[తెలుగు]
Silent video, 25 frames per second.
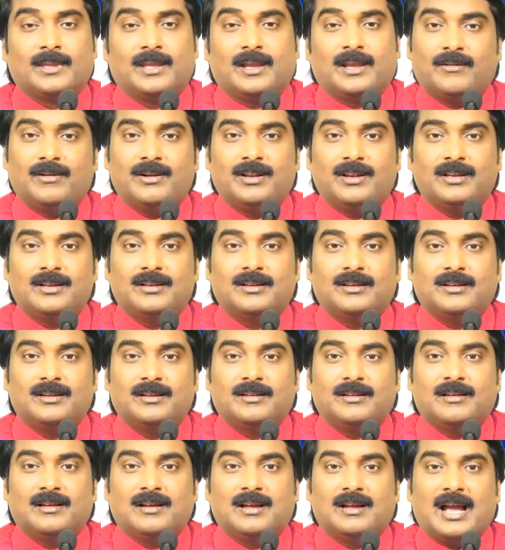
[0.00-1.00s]
ఏమండి
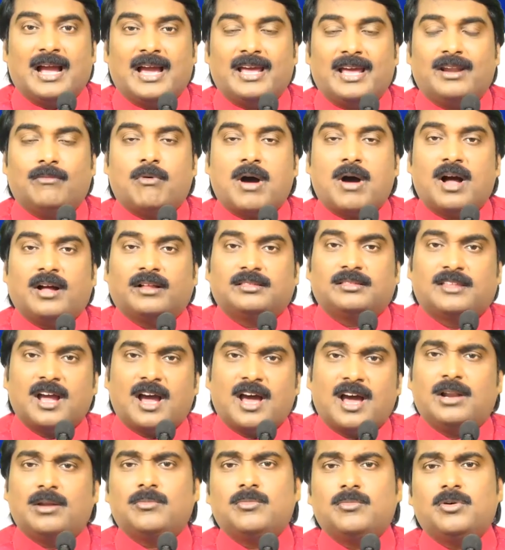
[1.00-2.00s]
ఆయన
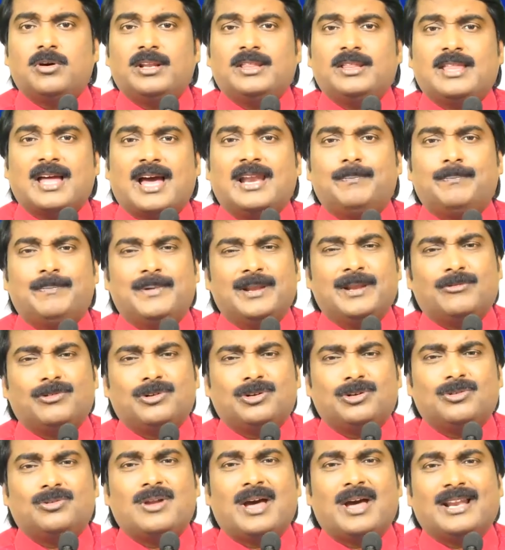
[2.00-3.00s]
వాగ్దానము అని దాన్ని
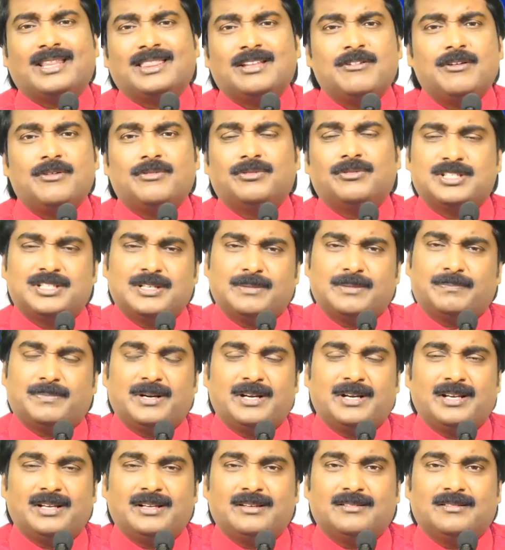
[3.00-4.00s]
పిలవటంలో అర్థం ఏముంది
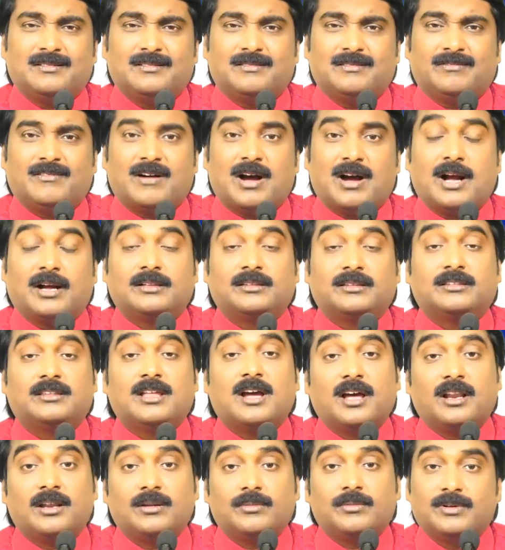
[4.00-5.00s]
చెప్పండి
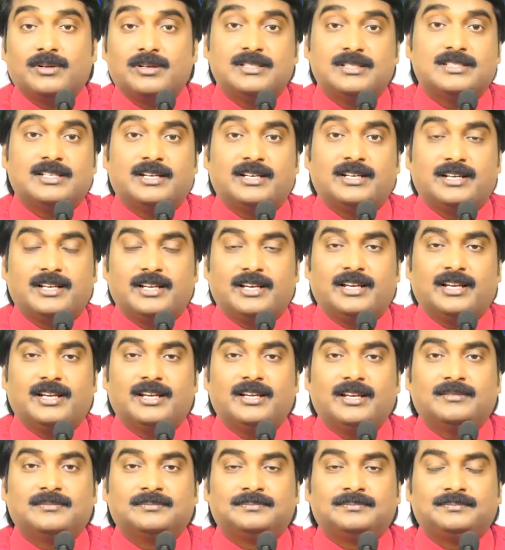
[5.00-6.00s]
వాగ్దానం అనిసంటే
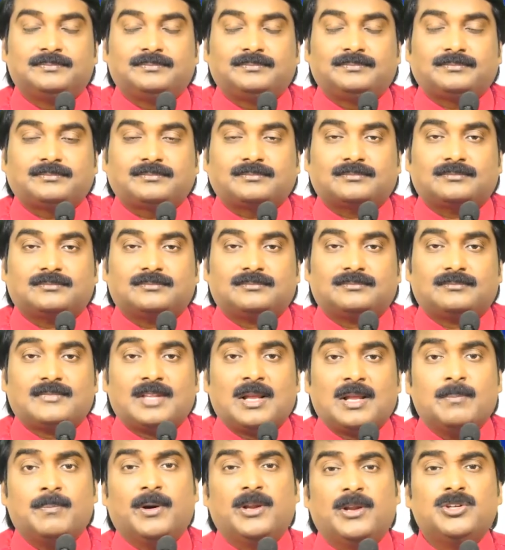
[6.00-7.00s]

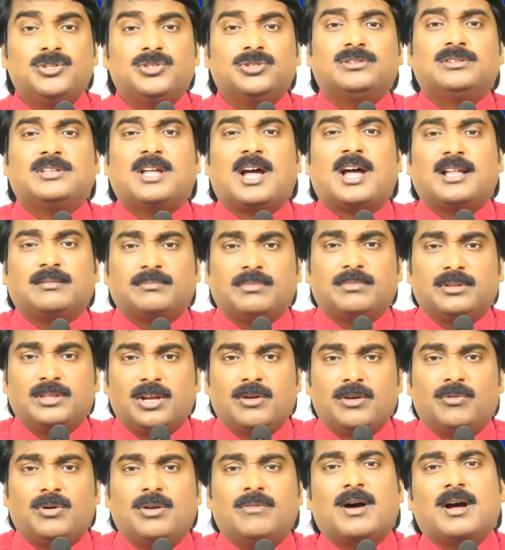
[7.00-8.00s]
పరిశుద్ధాత్మ
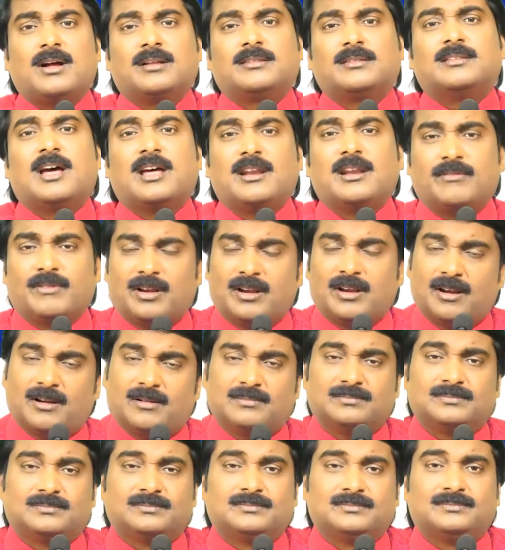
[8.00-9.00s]
దేవుని వాగ్దానం
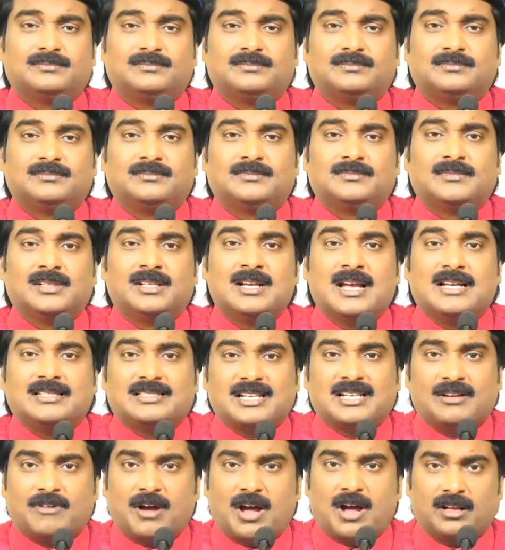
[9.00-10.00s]
అన్నాడు
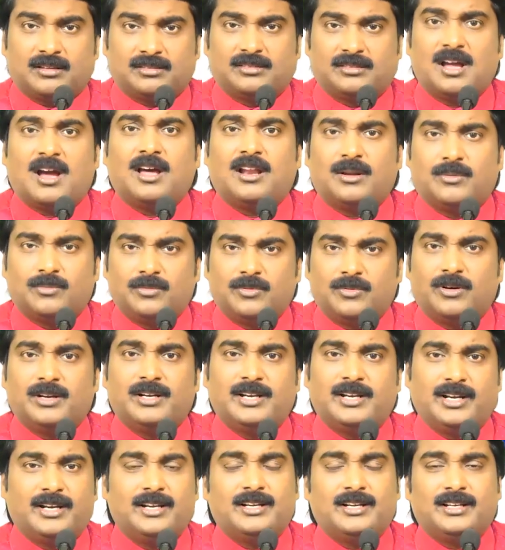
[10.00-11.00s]
అసలు వాగ్దానము
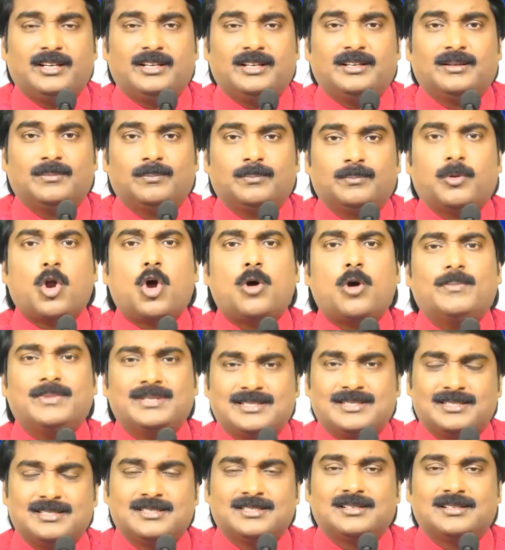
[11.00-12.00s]
అంటే ఏంటి ప్రామిస్